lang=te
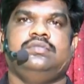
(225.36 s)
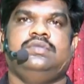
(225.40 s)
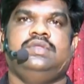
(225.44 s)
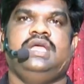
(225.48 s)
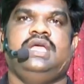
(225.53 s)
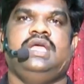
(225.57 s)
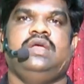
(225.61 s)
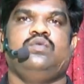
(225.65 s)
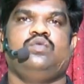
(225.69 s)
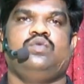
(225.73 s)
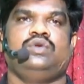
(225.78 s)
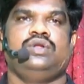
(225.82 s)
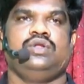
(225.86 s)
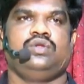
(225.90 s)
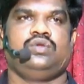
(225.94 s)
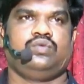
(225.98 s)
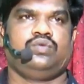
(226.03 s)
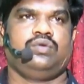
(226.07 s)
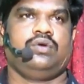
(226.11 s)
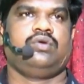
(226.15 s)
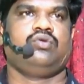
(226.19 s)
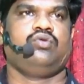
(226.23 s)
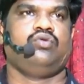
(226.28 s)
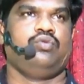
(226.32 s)
దేవుని
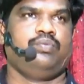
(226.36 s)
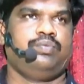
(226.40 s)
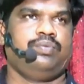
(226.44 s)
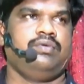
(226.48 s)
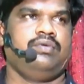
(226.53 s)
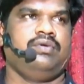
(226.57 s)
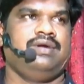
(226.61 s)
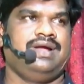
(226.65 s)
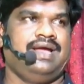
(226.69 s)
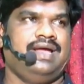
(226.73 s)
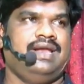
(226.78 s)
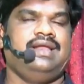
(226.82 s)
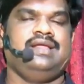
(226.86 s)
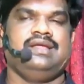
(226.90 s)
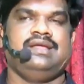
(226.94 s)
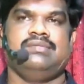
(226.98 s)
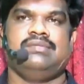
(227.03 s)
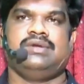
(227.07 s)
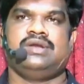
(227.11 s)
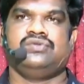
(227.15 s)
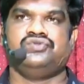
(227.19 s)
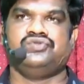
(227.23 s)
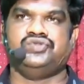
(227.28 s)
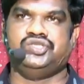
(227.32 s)
స్వరూపం
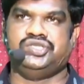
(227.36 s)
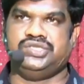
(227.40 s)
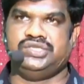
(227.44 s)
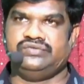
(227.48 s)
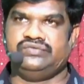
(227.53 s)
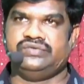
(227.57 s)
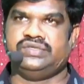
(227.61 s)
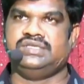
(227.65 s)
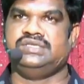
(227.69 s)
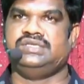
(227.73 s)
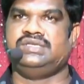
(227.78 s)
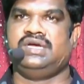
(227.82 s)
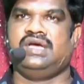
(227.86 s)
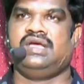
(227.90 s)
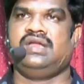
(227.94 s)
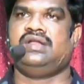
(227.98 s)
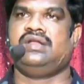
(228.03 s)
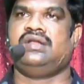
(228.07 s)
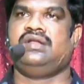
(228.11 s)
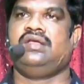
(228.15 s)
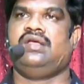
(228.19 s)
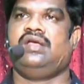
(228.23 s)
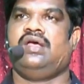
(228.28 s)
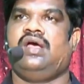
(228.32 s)
కలిగి మనం
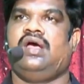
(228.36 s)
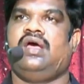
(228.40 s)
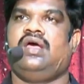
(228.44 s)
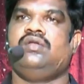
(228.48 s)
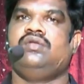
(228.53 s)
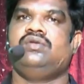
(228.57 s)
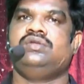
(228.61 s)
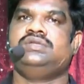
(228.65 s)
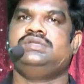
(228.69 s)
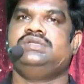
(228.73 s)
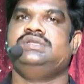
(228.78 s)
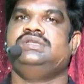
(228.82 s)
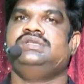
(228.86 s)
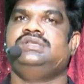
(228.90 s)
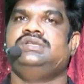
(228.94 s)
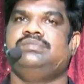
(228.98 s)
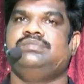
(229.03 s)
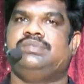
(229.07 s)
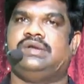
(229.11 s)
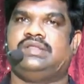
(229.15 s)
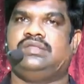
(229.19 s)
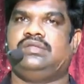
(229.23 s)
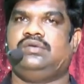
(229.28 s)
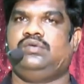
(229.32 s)
జీవించాలని ఆలోచించే
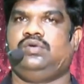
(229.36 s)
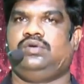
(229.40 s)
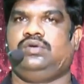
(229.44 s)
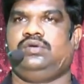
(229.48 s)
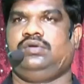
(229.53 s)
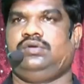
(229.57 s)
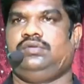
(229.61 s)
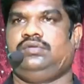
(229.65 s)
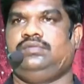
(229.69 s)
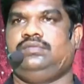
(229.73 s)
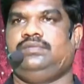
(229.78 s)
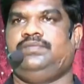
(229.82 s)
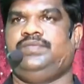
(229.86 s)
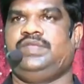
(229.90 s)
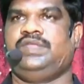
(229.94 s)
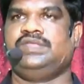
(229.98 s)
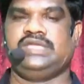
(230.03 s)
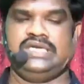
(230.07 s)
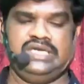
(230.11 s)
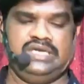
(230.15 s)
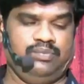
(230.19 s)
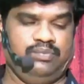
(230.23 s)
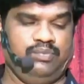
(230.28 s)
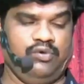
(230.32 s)
ప్రతి ఒక్కరూ
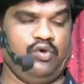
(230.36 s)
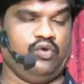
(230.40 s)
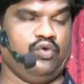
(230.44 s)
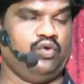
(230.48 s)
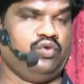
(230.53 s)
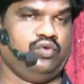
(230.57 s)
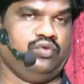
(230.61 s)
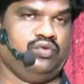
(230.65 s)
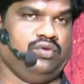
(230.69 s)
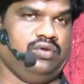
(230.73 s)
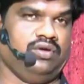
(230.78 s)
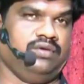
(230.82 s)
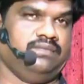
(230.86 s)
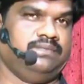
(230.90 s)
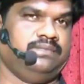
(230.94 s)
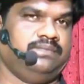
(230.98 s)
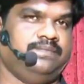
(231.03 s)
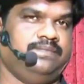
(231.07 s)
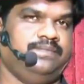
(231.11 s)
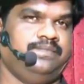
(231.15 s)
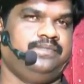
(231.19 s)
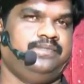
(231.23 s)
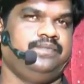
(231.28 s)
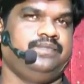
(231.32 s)
ఎందుకంటే పోగొట్టుకున్నాం
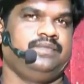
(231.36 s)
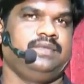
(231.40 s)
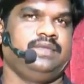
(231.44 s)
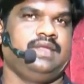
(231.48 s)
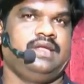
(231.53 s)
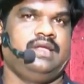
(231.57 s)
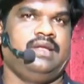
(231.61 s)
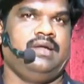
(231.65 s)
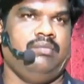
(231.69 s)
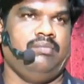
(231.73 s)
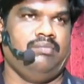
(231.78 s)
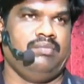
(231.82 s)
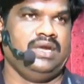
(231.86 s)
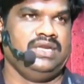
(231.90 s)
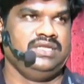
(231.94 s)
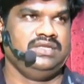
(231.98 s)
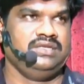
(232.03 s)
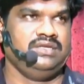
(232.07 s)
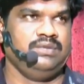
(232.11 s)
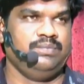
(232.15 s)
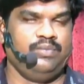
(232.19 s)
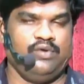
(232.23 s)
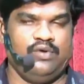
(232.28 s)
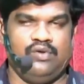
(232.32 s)

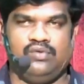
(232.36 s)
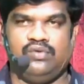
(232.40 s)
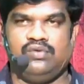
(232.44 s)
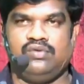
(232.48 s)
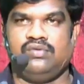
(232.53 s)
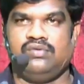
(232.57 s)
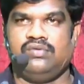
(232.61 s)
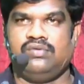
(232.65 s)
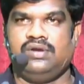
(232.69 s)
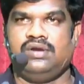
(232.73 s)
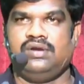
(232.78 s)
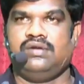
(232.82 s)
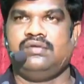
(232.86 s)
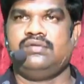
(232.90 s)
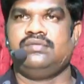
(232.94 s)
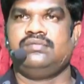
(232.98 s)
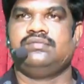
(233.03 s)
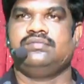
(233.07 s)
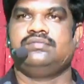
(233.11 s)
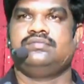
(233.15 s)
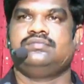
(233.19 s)
మనిషి పోగొట్టుకున్నాడు